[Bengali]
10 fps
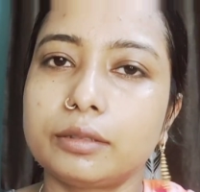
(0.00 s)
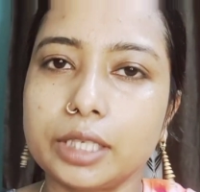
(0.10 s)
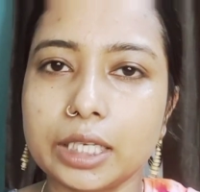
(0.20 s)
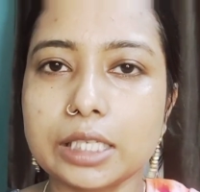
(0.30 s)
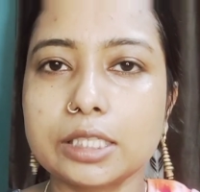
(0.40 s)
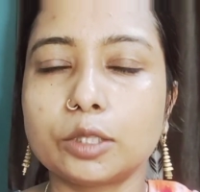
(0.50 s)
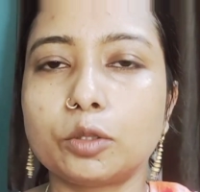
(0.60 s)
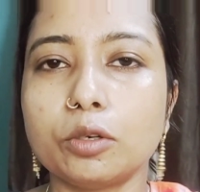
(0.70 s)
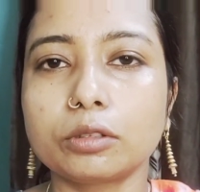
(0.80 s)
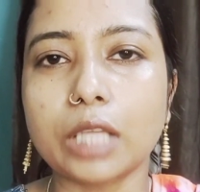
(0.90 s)
ঠিক আছে
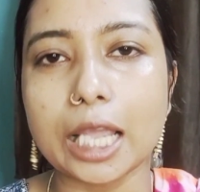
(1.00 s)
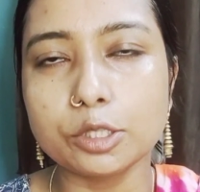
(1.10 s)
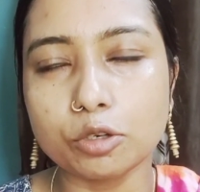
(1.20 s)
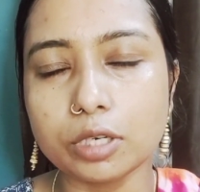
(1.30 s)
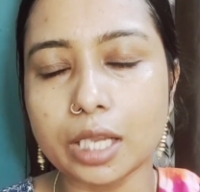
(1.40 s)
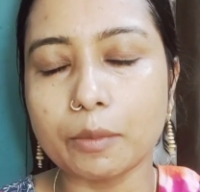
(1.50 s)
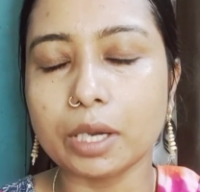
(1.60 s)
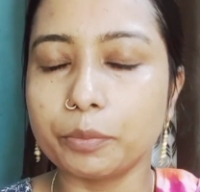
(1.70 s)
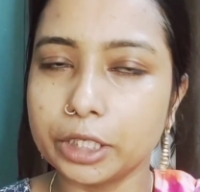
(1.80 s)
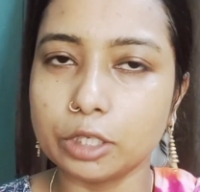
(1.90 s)
তো তাই জন্যেই
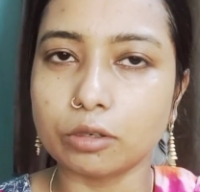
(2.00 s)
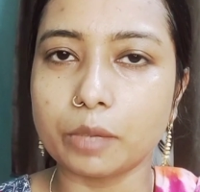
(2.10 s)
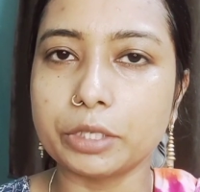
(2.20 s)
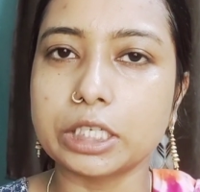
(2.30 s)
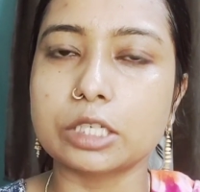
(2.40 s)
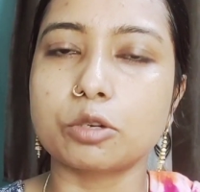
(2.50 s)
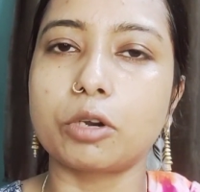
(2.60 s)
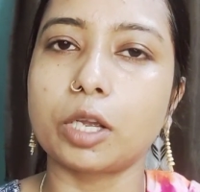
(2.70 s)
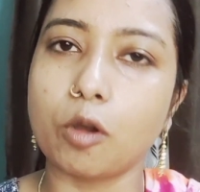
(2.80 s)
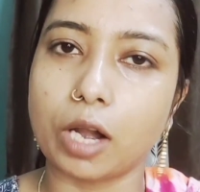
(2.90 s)
আমার ভিডিওটা বিশেষ
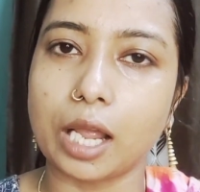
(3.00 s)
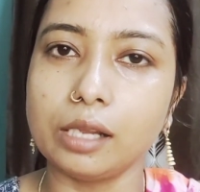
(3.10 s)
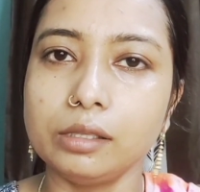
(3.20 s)
করে করা